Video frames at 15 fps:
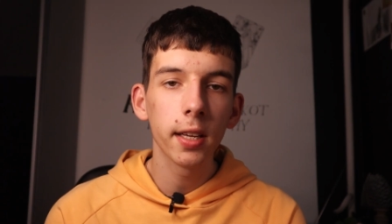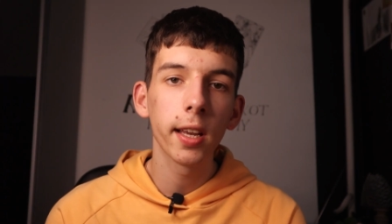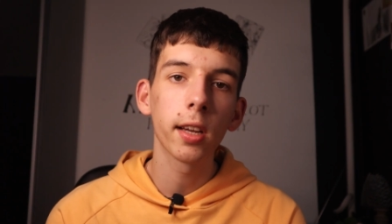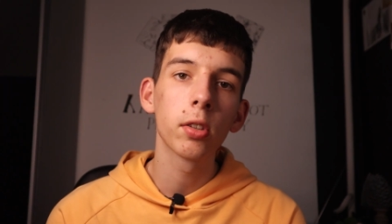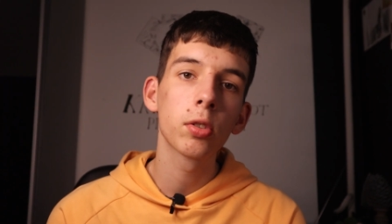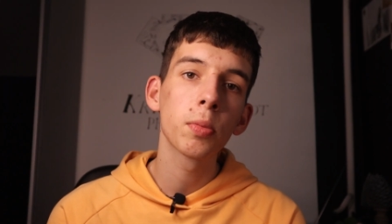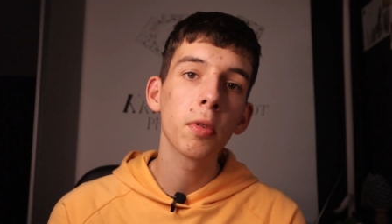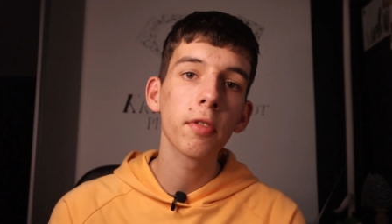
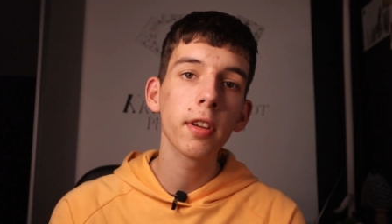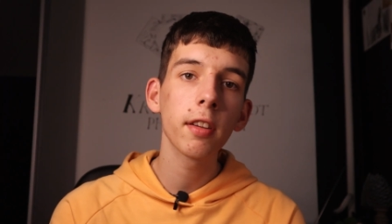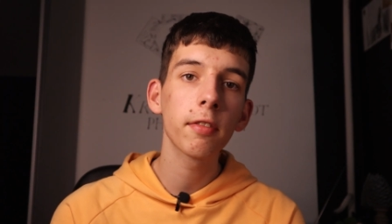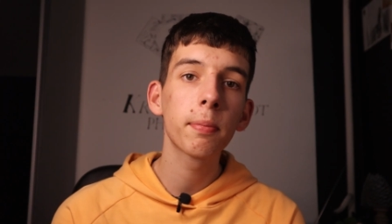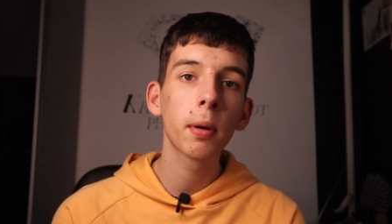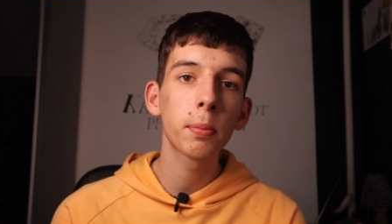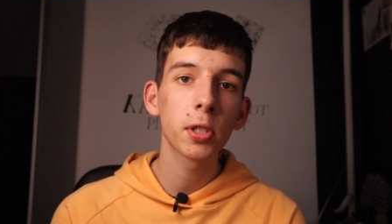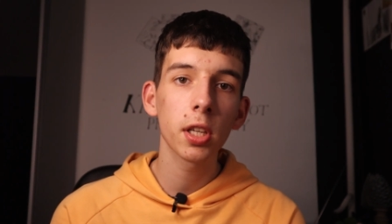Jak już mówiłem
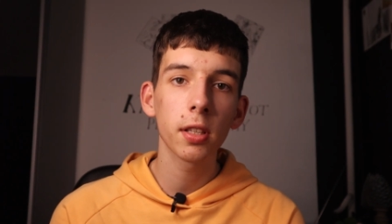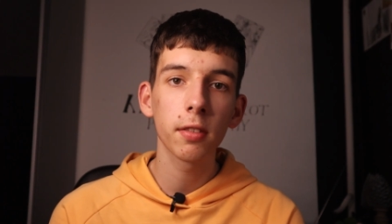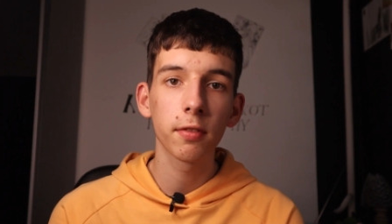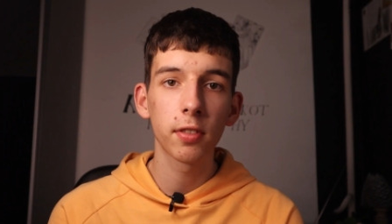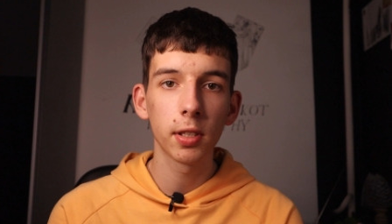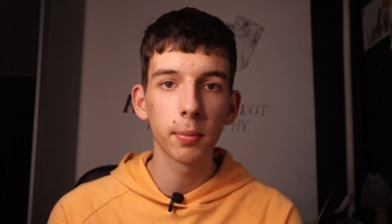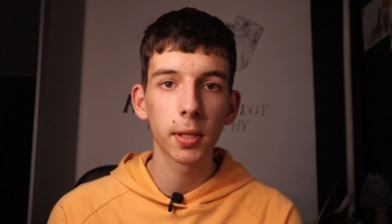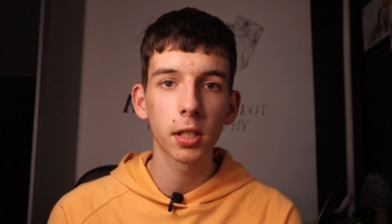w poprzednim
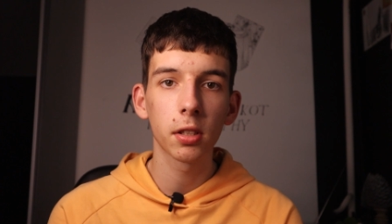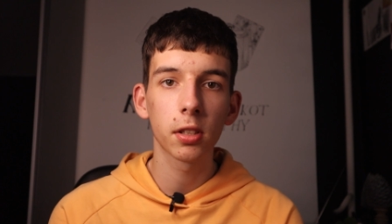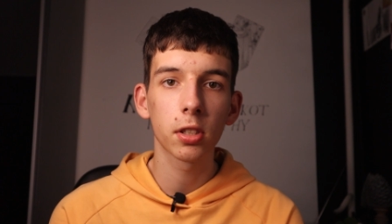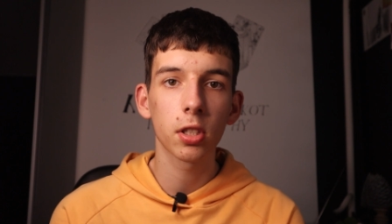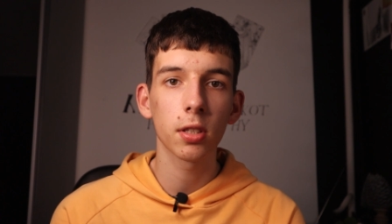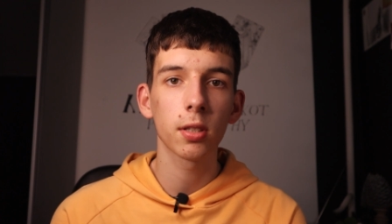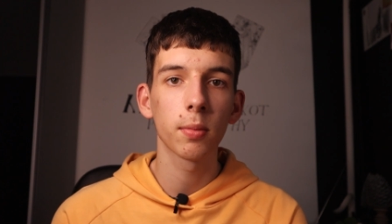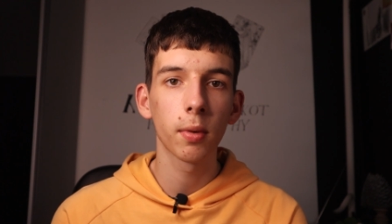filmie
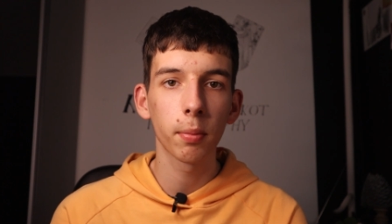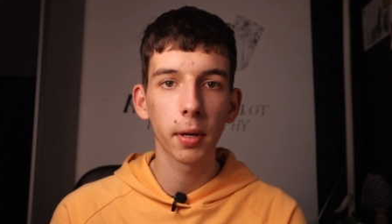dotyczącym